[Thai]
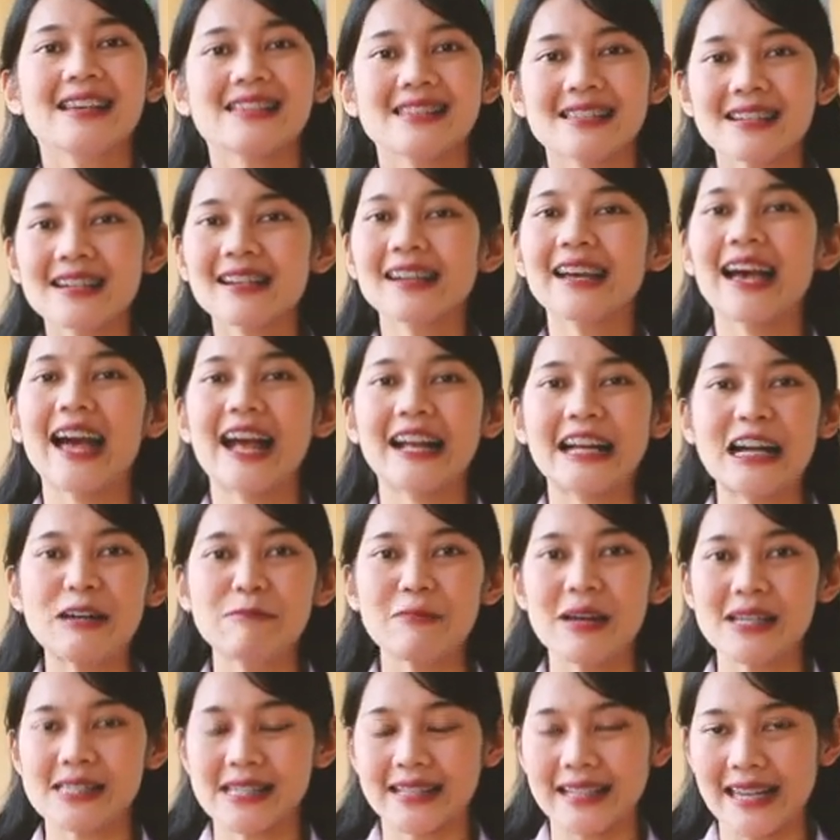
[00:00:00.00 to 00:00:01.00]
ซึ่งการเข้า
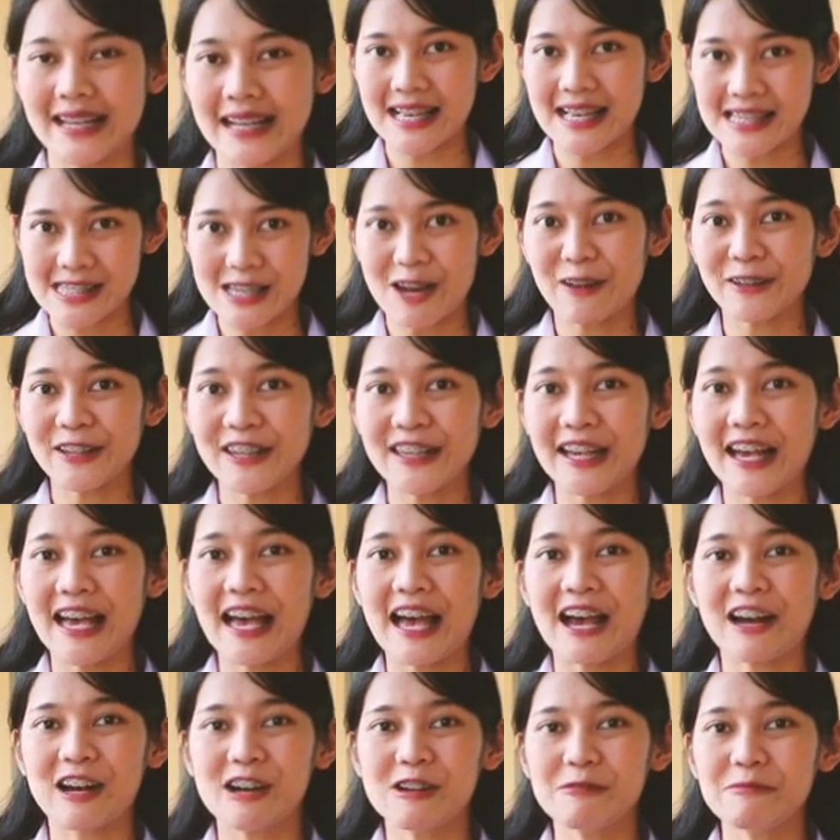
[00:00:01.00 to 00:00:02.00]
มาสังการสอนนี้นะ
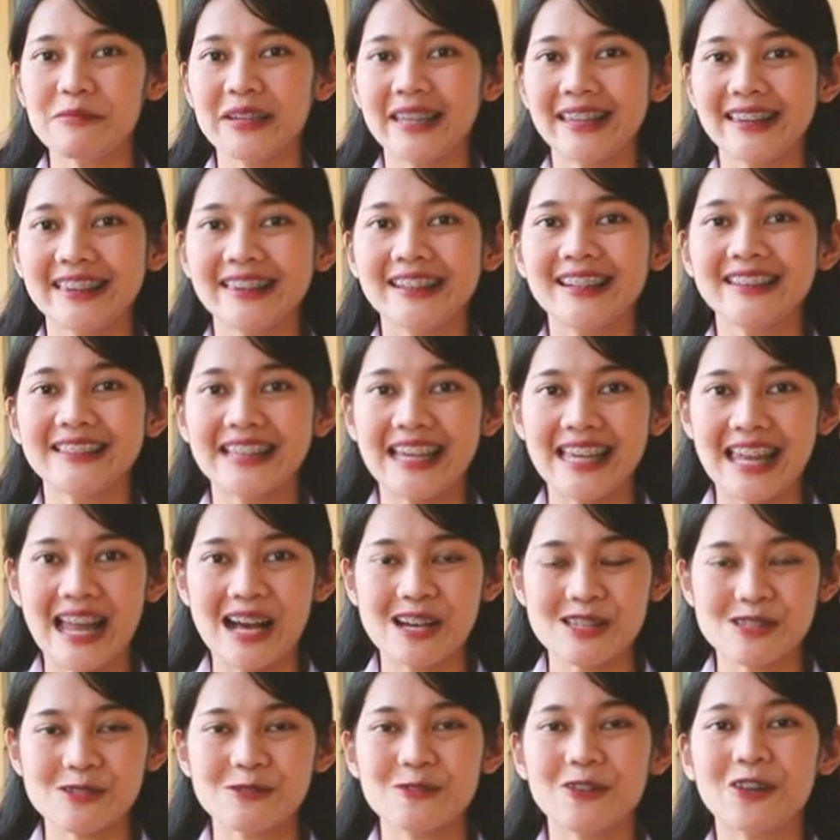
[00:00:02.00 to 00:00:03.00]
คะ ก็เป็นหนึ่งในหลั
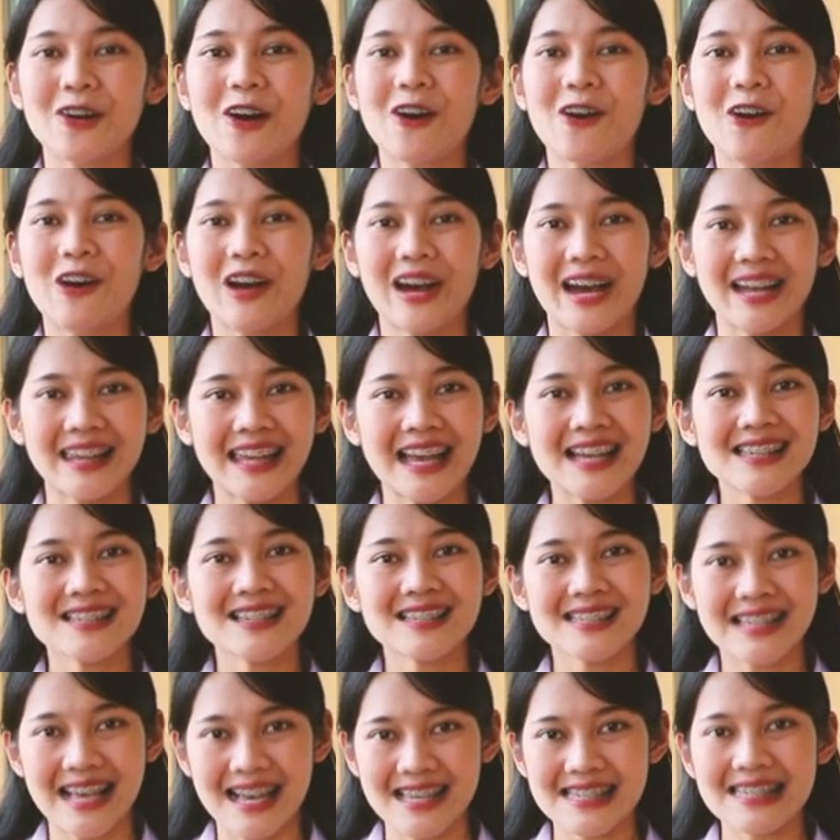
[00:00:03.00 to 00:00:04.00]
กสูตรของคณะศึ
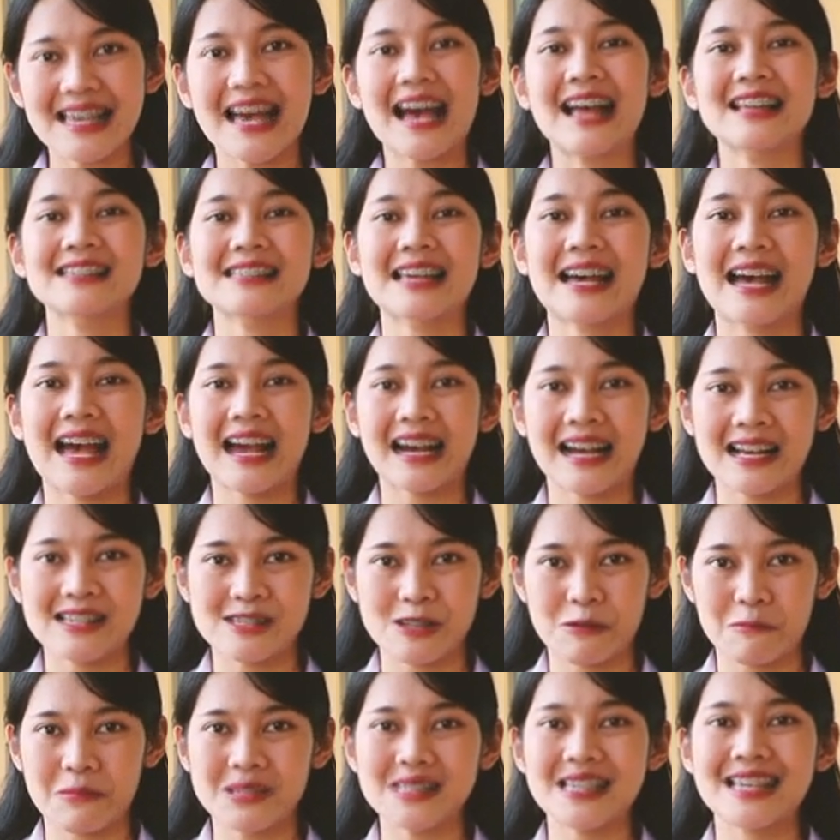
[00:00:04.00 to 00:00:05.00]
กษาศาสตร์สาขาการส
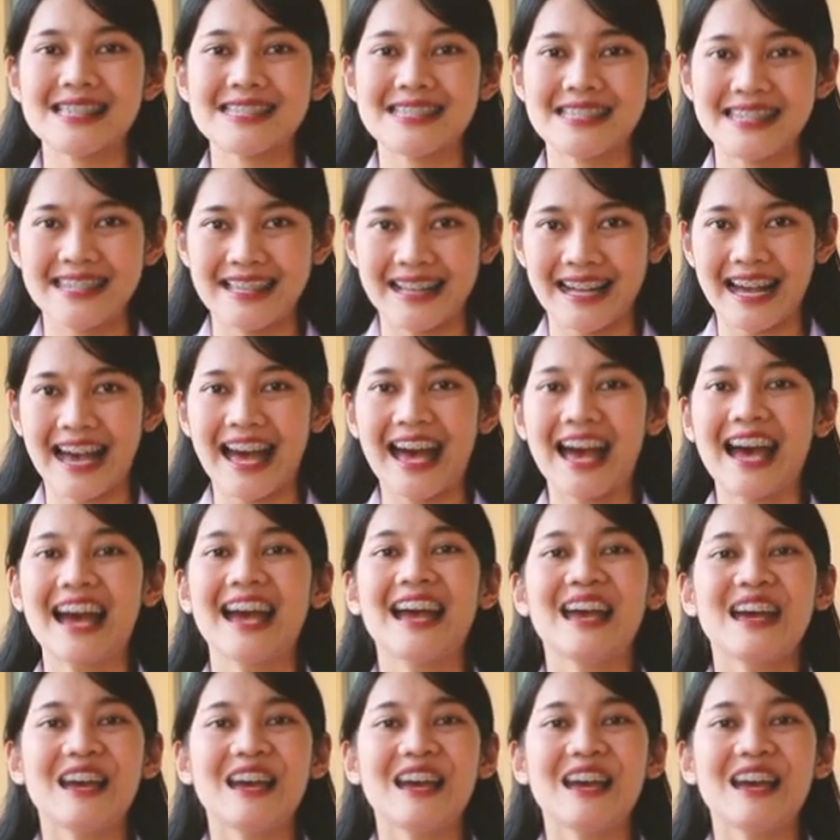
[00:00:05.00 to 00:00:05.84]
อนภาษาจีนค่ะ